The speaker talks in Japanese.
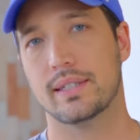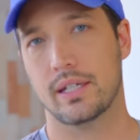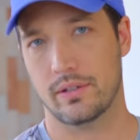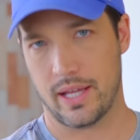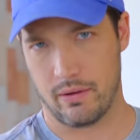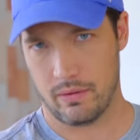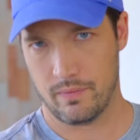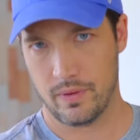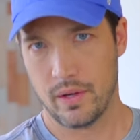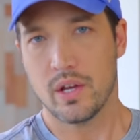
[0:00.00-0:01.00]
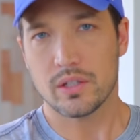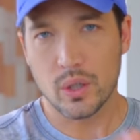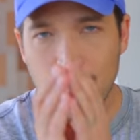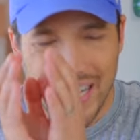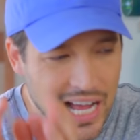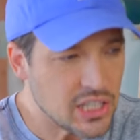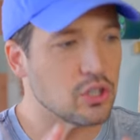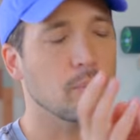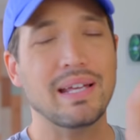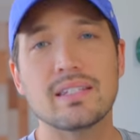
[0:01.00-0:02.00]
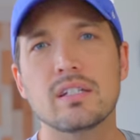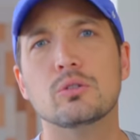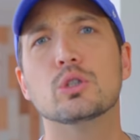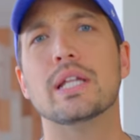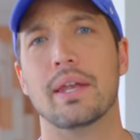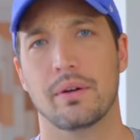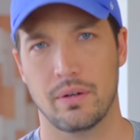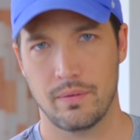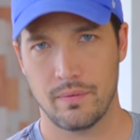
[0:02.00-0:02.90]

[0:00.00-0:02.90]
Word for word: て言うんだよ。それは歌詞と別のことなの。